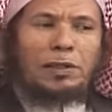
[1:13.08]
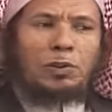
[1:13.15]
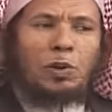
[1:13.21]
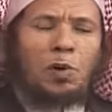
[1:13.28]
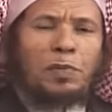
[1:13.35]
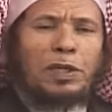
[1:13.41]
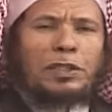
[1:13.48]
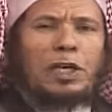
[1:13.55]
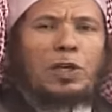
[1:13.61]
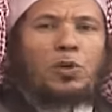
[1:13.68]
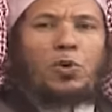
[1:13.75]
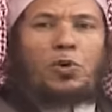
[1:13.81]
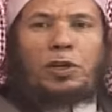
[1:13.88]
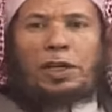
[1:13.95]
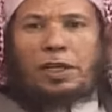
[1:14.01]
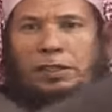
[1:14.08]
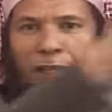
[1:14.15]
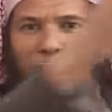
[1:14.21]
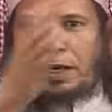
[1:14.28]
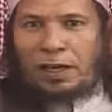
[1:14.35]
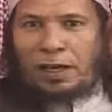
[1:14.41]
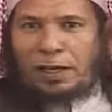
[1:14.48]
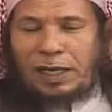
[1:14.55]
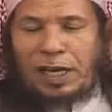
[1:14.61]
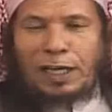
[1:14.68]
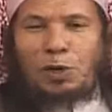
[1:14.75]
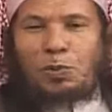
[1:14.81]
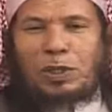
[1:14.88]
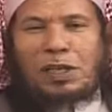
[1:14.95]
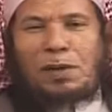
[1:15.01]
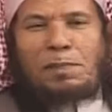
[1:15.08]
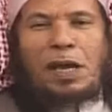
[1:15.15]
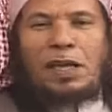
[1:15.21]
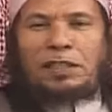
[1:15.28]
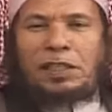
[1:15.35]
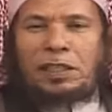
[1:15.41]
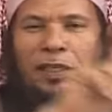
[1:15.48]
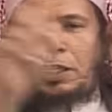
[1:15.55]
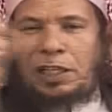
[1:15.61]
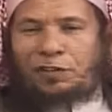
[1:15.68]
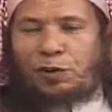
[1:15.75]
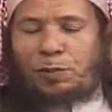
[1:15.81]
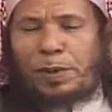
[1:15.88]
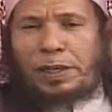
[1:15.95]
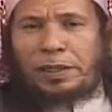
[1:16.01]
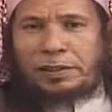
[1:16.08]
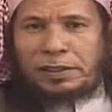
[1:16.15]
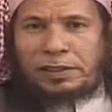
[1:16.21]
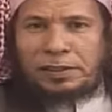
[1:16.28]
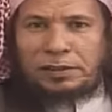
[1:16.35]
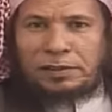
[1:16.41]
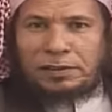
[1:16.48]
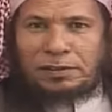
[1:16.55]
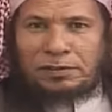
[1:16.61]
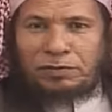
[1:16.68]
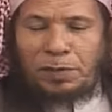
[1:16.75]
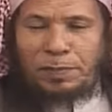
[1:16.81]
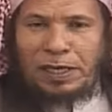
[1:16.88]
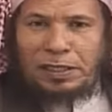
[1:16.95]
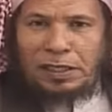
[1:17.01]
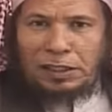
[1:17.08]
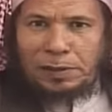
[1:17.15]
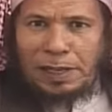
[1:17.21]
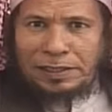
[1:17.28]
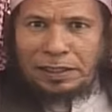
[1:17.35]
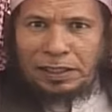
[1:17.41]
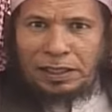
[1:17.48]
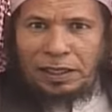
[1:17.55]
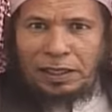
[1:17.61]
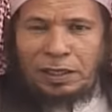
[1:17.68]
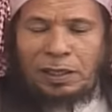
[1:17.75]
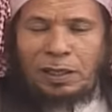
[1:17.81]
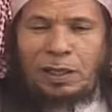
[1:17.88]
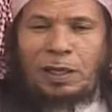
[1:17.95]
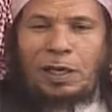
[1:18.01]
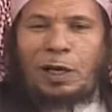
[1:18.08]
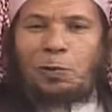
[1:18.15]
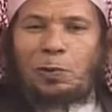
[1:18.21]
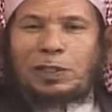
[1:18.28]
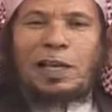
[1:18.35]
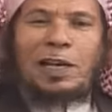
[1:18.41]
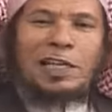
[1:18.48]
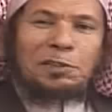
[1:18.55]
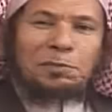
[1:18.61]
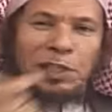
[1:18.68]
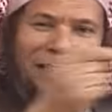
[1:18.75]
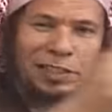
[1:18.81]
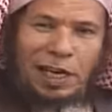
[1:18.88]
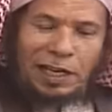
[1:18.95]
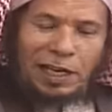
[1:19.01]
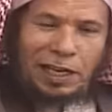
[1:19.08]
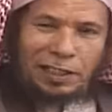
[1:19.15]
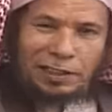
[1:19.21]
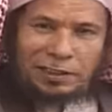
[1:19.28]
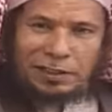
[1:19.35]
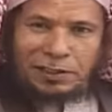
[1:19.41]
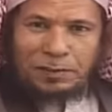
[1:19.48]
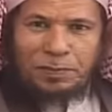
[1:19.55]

وهم ينتقلون له ترى لكن الوطن ما ينتقل لك في بلد في البلد اللي أنت هاجر إليه الوطن لازم ترجع له أنت